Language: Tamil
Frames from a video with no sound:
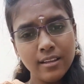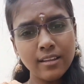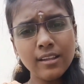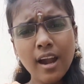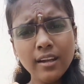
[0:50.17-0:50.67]

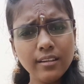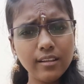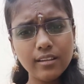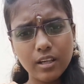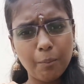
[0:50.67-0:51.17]
எதிராளிகிட்ட
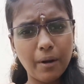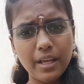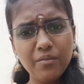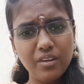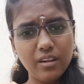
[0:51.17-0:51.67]
இருக்கிற
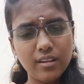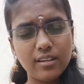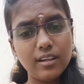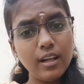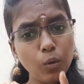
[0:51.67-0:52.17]
படை
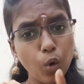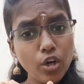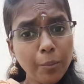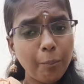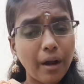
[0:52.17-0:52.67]
வீரர்கள்ல
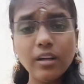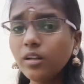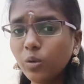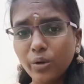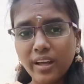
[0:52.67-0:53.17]
ஒரு
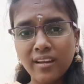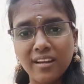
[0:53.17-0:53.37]
பங்கு கூட